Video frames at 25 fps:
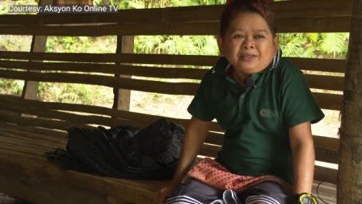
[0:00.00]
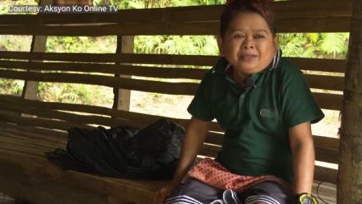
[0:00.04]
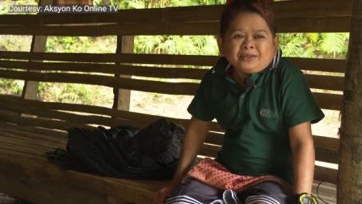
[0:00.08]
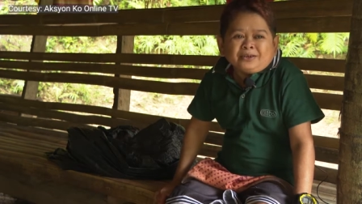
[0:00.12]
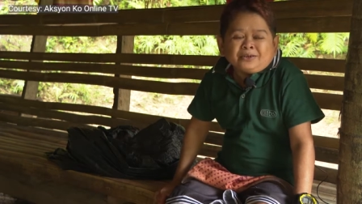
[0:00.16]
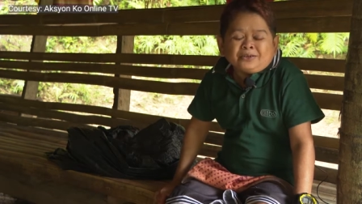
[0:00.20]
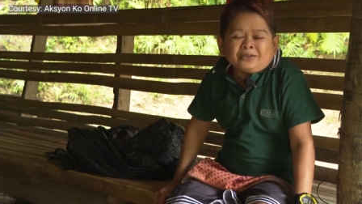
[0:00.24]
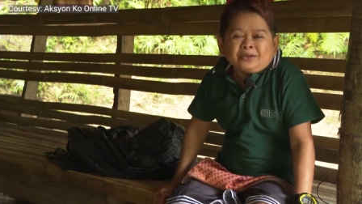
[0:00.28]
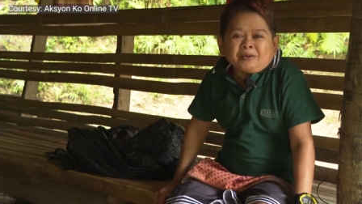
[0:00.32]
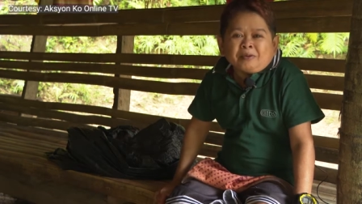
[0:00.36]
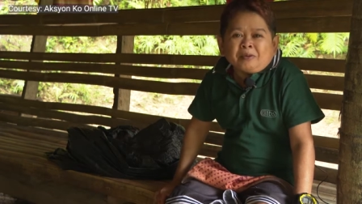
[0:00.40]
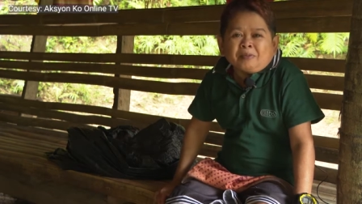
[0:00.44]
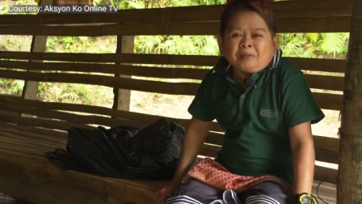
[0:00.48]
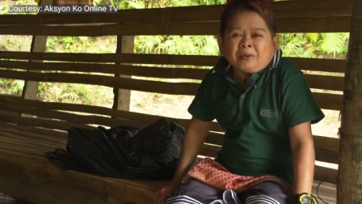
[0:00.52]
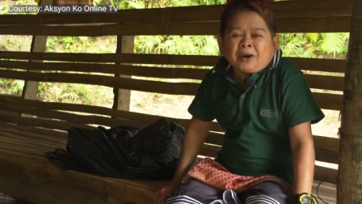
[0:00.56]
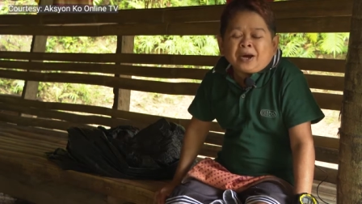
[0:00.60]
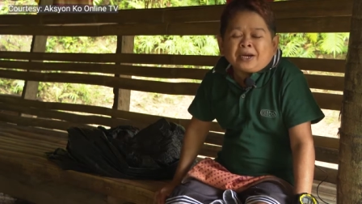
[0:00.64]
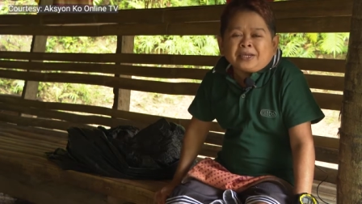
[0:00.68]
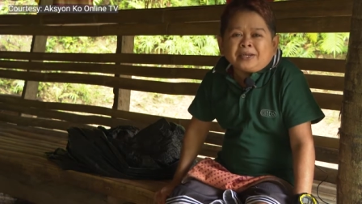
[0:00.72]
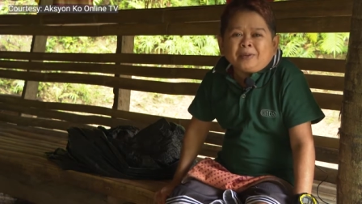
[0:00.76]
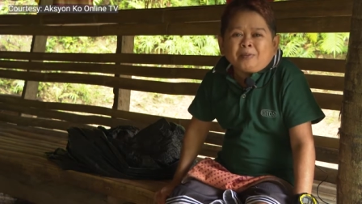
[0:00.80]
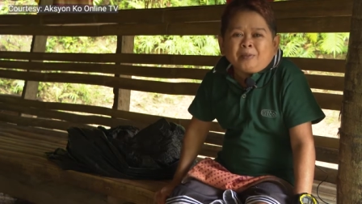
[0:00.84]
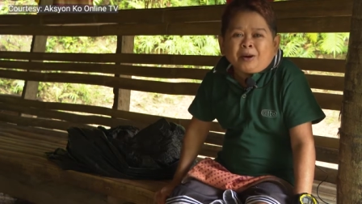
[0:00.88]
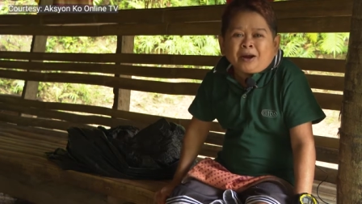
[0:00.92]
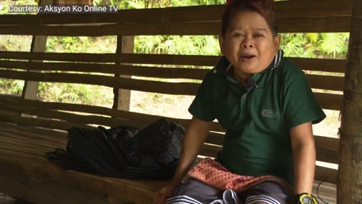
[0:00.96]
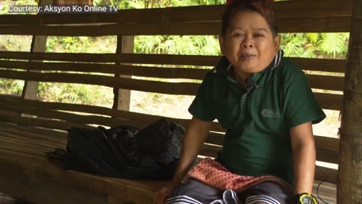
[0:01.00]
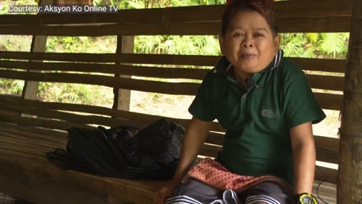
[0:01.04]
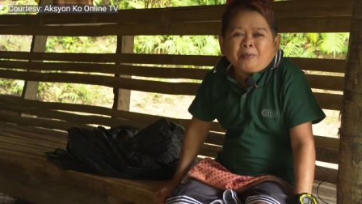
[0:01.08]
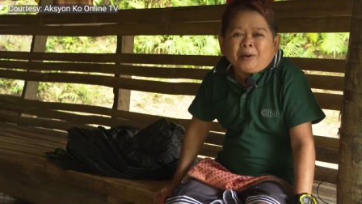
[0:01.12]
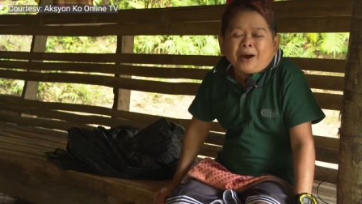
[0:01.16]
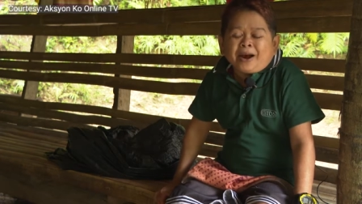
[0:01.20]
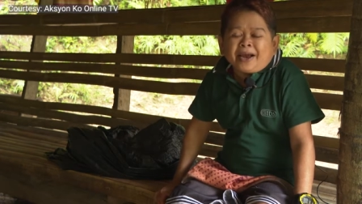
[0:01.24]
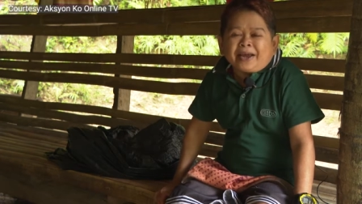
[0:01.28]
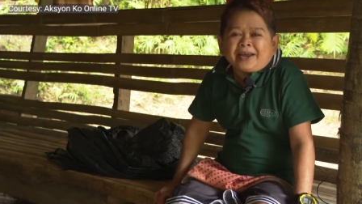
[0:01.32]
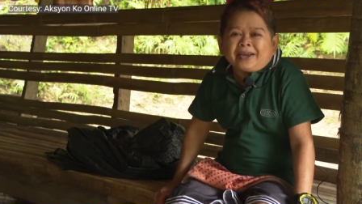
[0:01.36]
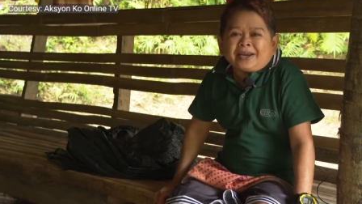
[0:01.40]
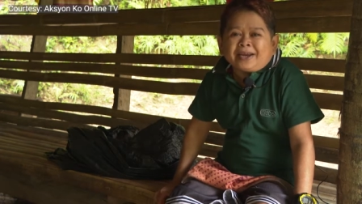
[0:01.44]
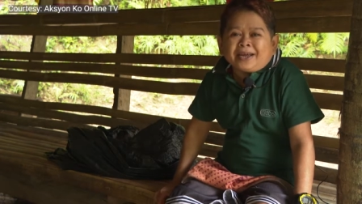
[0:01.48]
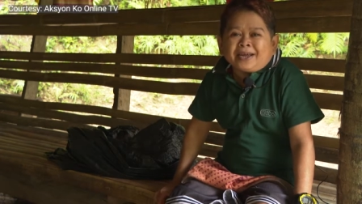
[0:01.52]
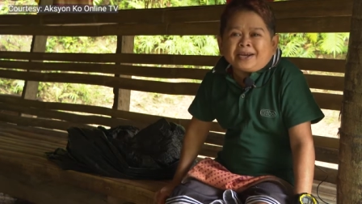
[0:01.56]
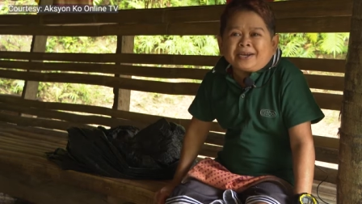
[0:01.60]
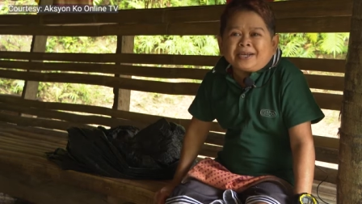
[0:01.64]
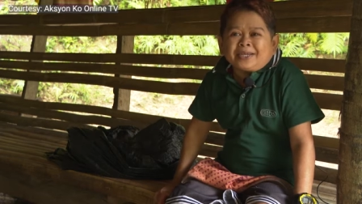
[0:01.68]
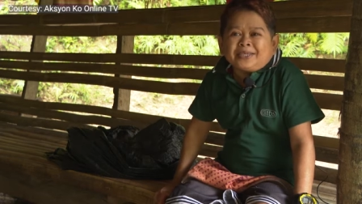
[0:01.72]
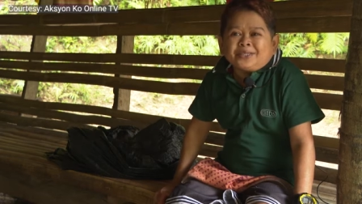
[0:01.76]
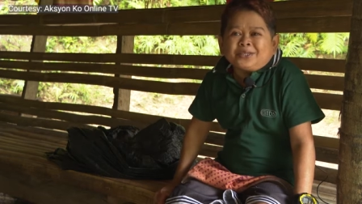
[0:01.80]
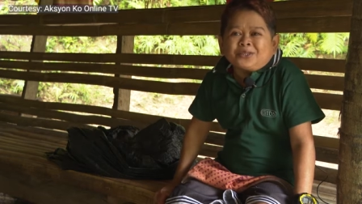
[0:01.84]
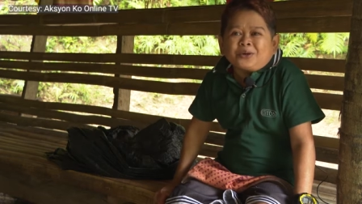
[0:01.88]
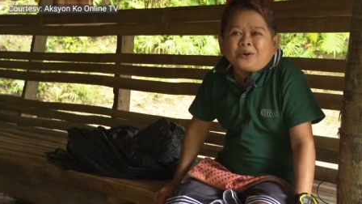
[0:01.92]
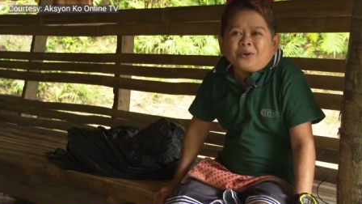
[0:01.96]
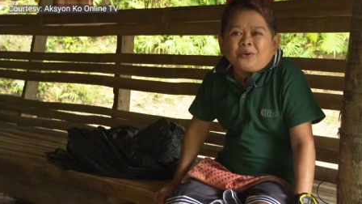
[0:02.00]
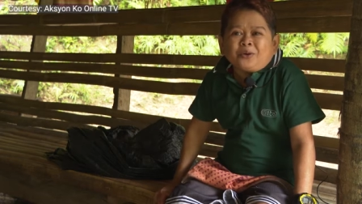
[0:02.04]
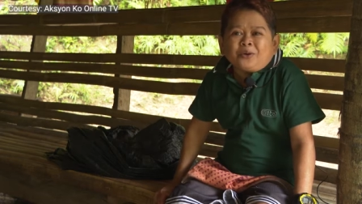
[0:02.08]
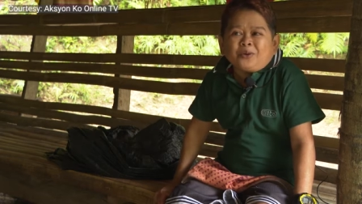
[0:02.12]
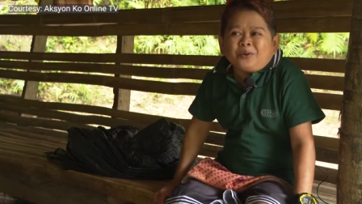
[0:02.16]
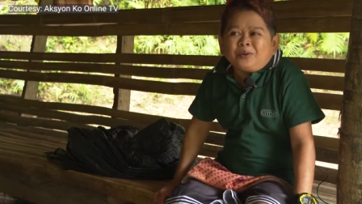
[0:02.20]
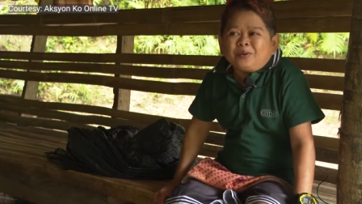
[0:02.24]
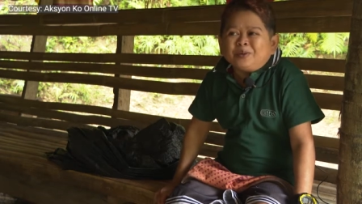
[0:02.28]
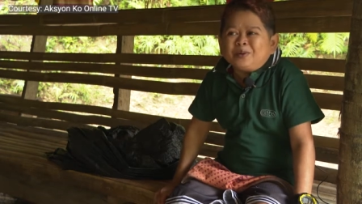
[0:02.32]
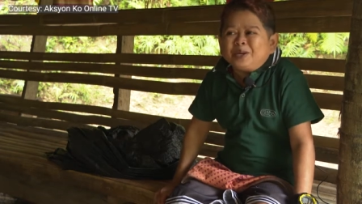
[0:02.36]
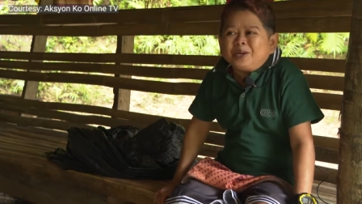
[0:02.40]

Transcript: So, sabi pa nga niya, baka bahain ka rito.